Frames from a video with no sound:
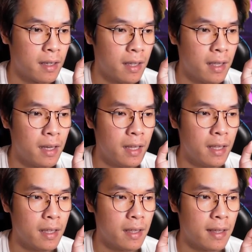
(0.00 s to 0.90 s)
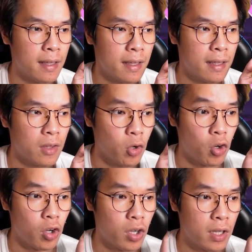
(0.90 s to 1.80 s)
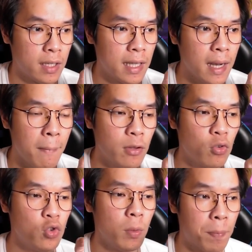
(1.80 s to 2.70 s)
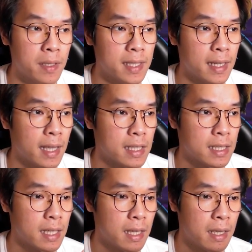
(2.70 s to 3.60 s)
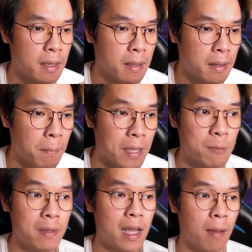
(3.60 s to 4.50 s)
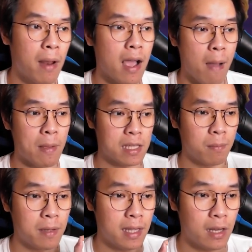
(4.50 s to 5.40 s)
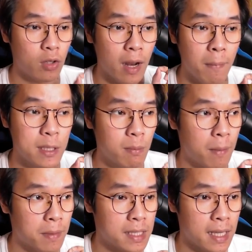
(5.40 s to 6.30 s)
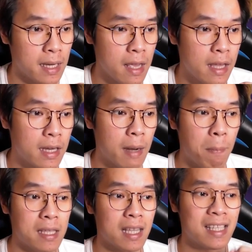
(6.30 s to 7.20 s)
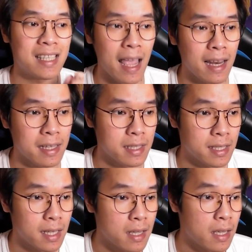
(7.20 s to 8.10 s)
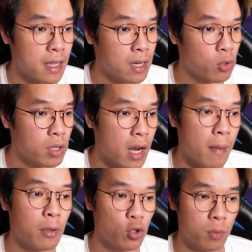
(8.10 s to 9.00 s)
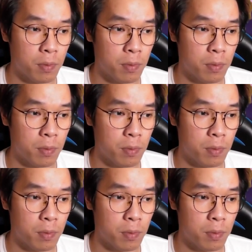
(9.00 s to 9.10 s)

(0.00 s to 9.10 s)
Ini tuh, dia nambah tuh 7% guys. Pas pindah ke belakang, pas ngebling ini tuh nambah 9% dan pas nge-silence ini tuh dia nambah 7%.